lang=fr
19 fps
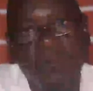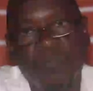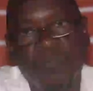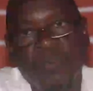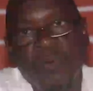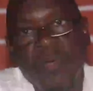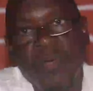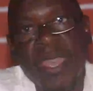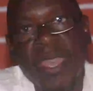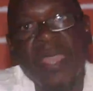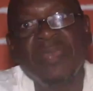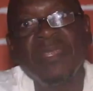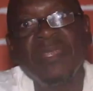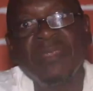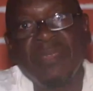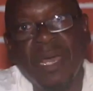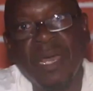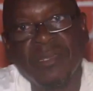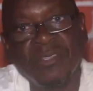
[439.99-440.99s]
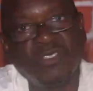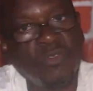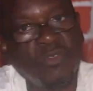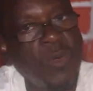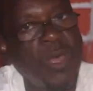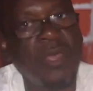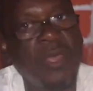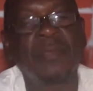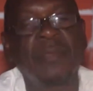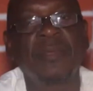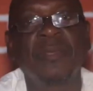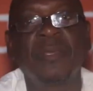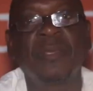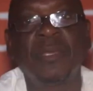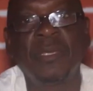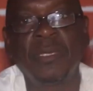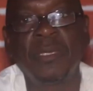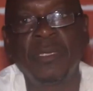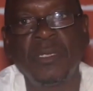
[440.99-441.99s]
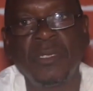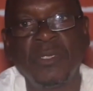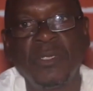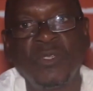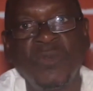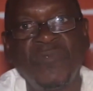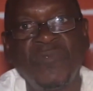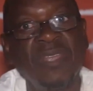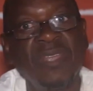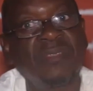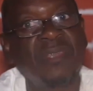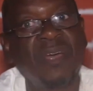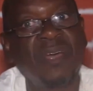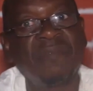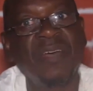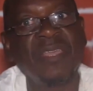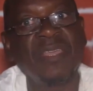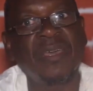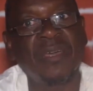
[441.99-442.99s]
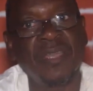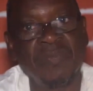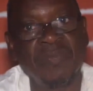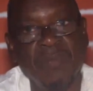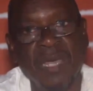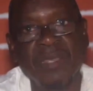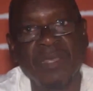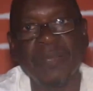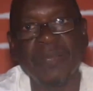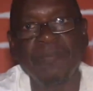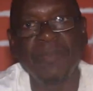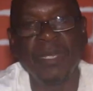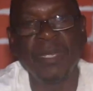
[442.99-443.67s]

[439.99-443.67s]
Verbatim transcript: pour un État de droit. Ils ont fait un travail remarquable